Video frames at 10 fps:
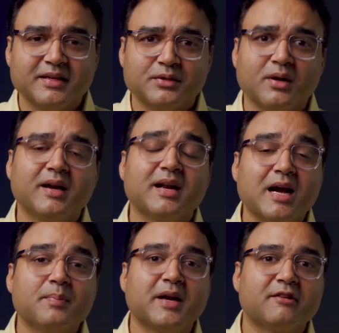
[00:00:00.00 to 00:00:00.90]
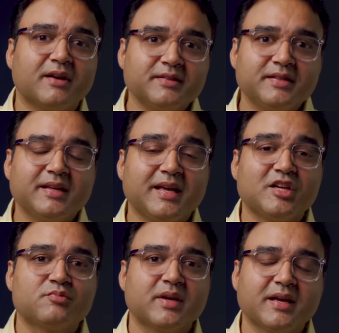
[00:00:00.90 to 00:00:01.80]
तो अगर आप एडवांसिंग
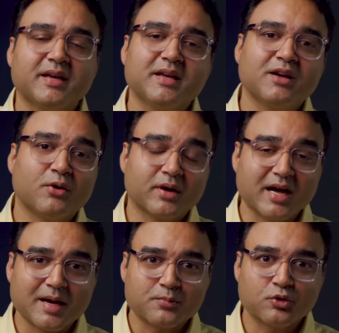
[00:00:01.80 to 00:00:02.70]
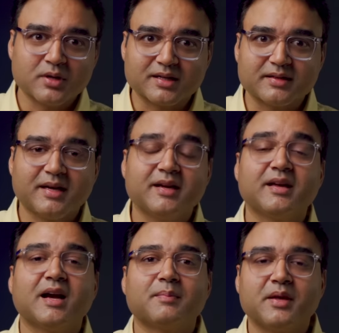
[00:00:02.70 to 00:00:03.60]
एज में हैं और आपको लगता है
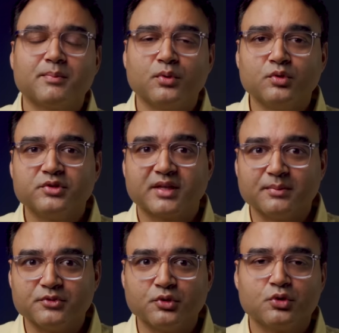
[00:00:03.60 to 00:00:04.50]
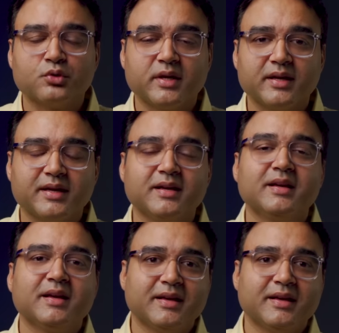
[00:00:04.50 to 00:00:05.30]
कि आपकी बोन्स कमज़ोर हो रही हैं